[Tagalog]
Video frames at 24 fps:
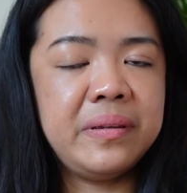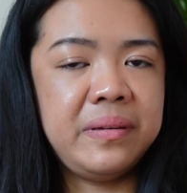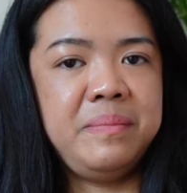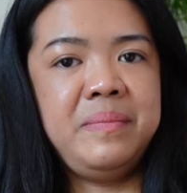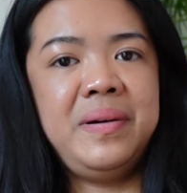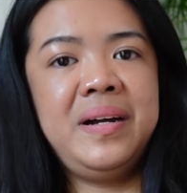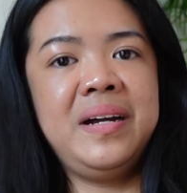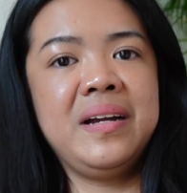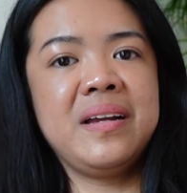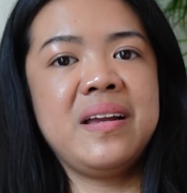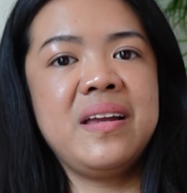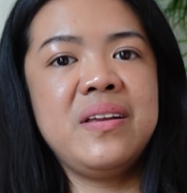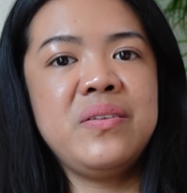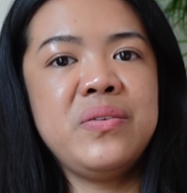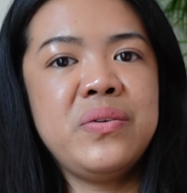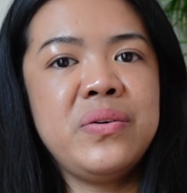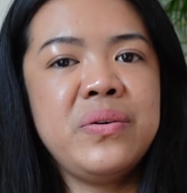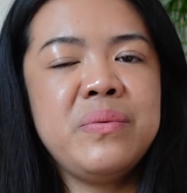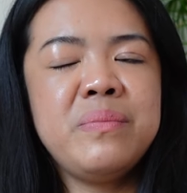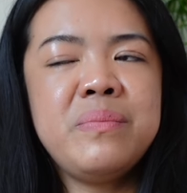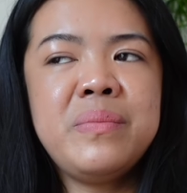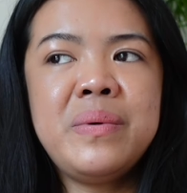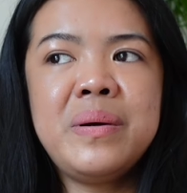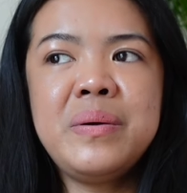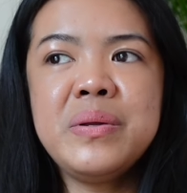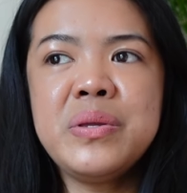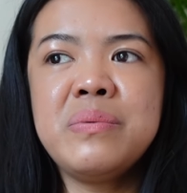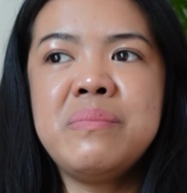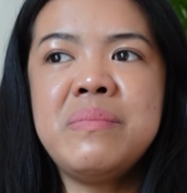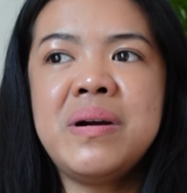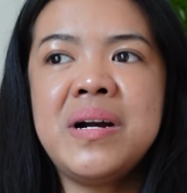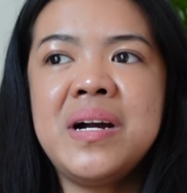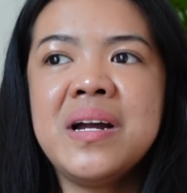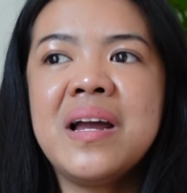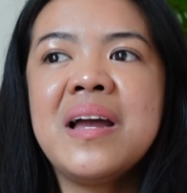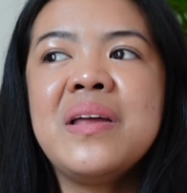Mga gano, yung
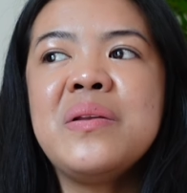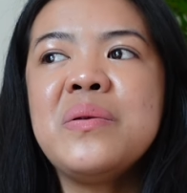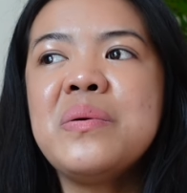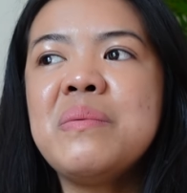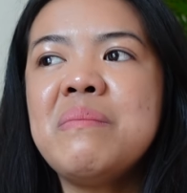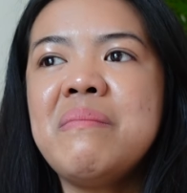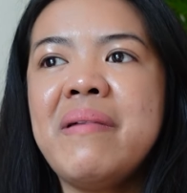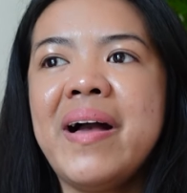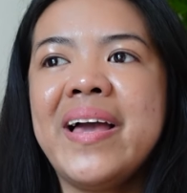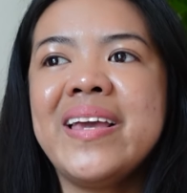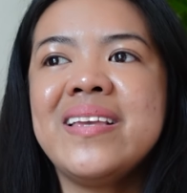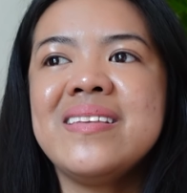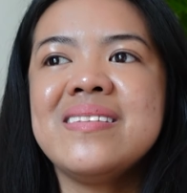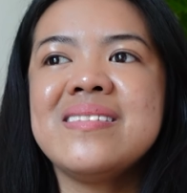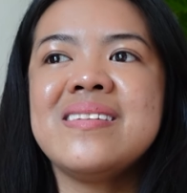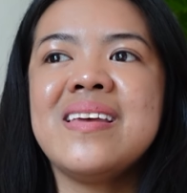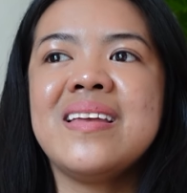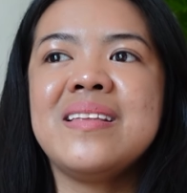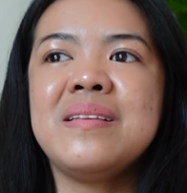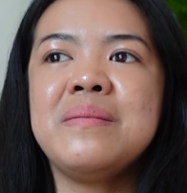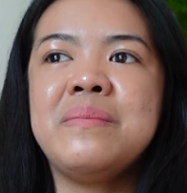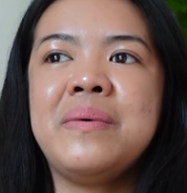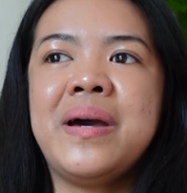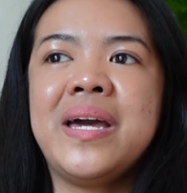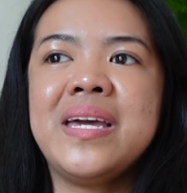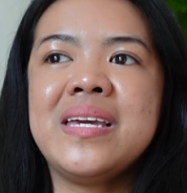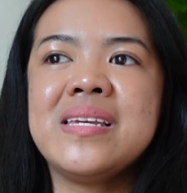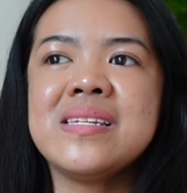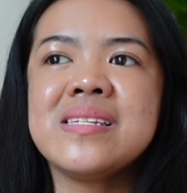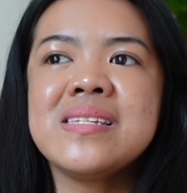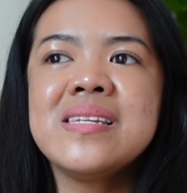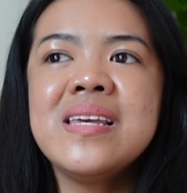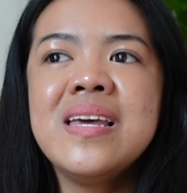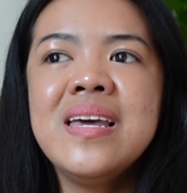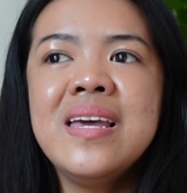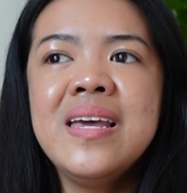mga ganong mindset ba
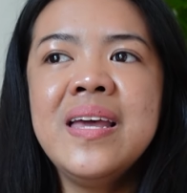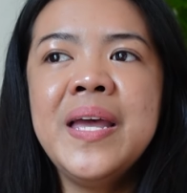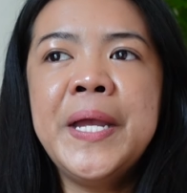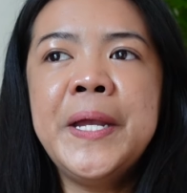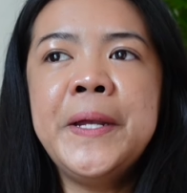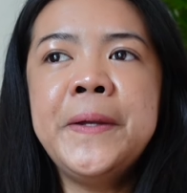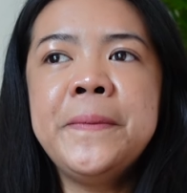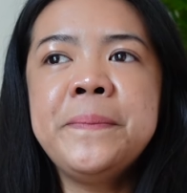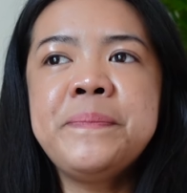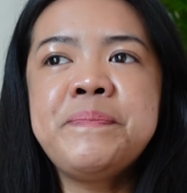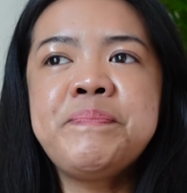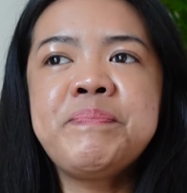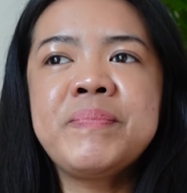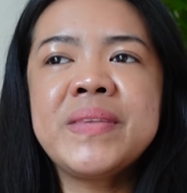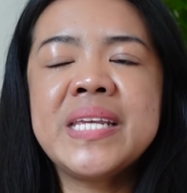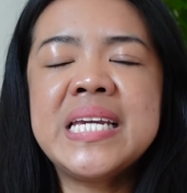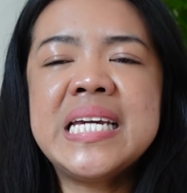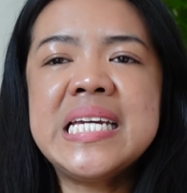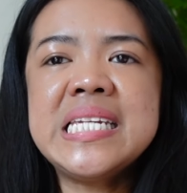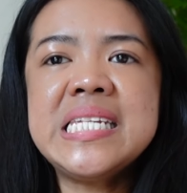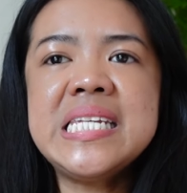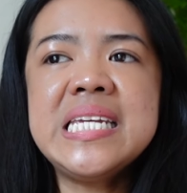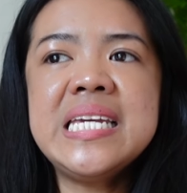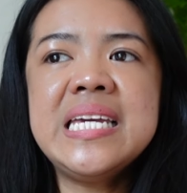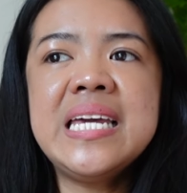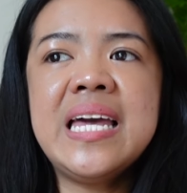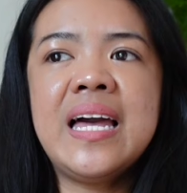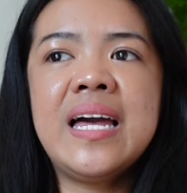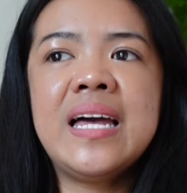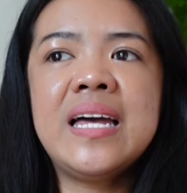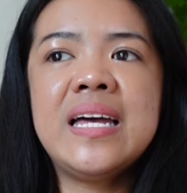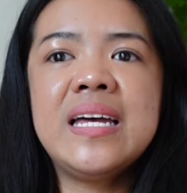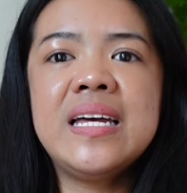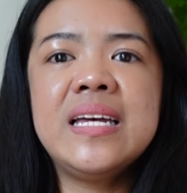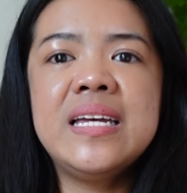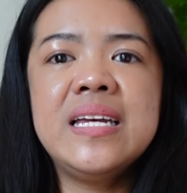is, kasi
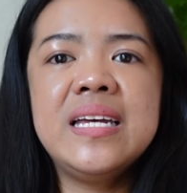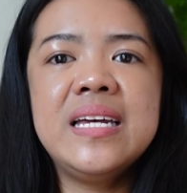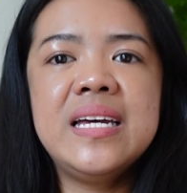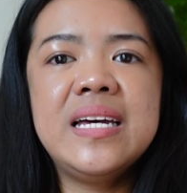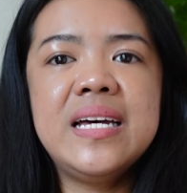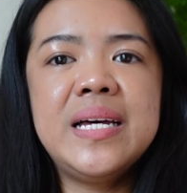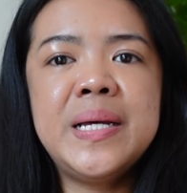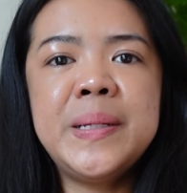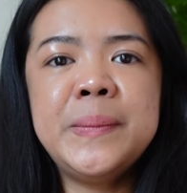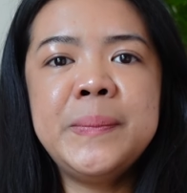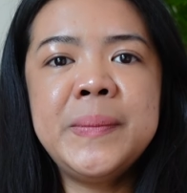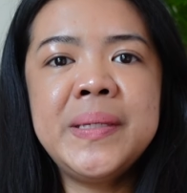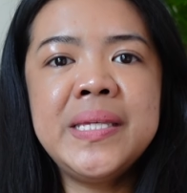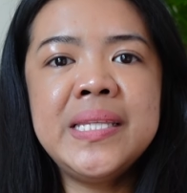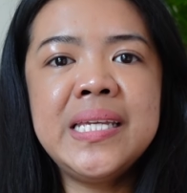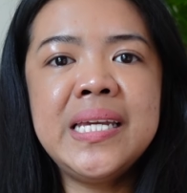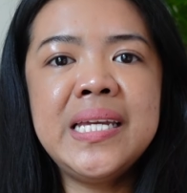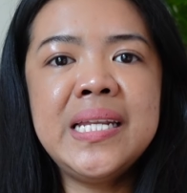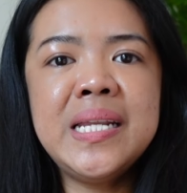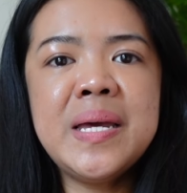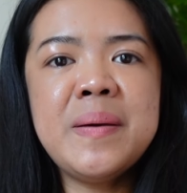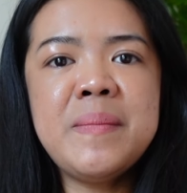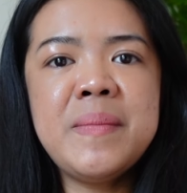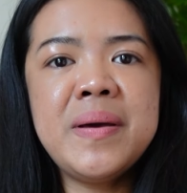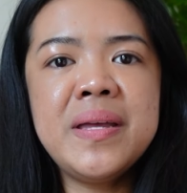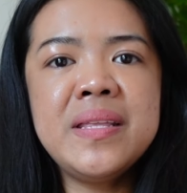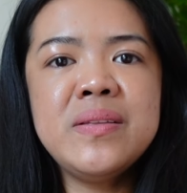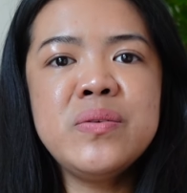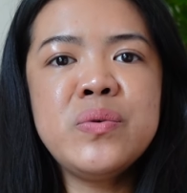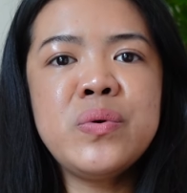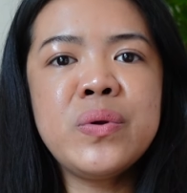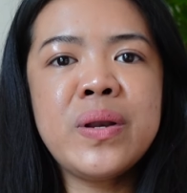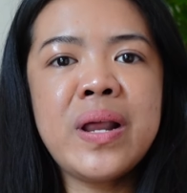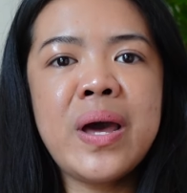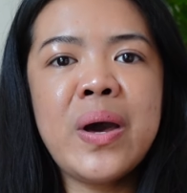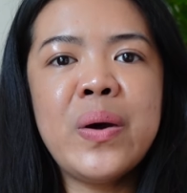nga, um, hindi naman
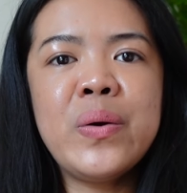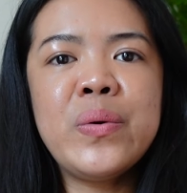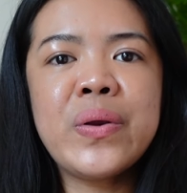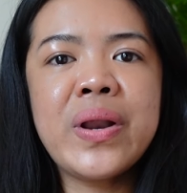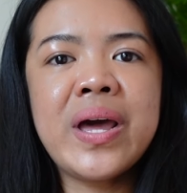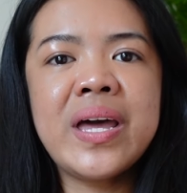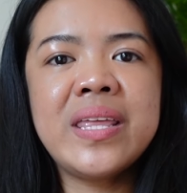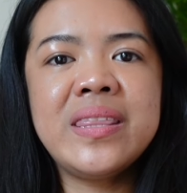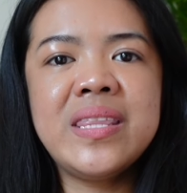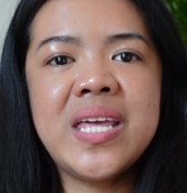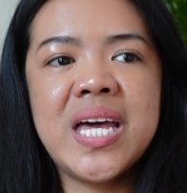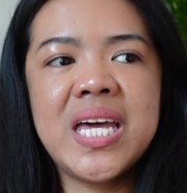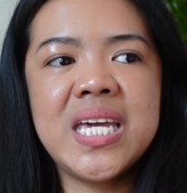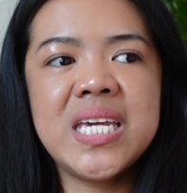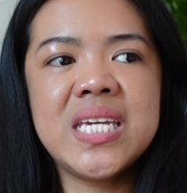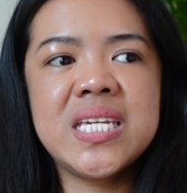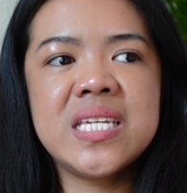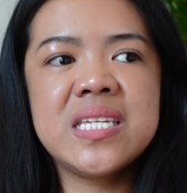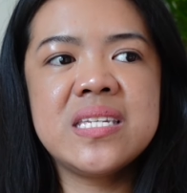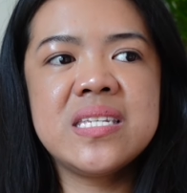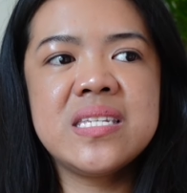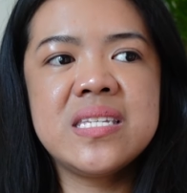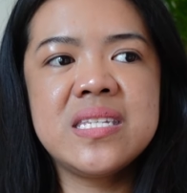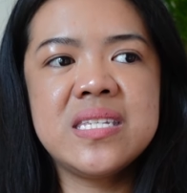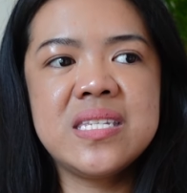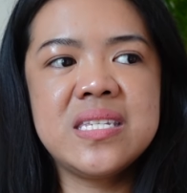ura-urada is,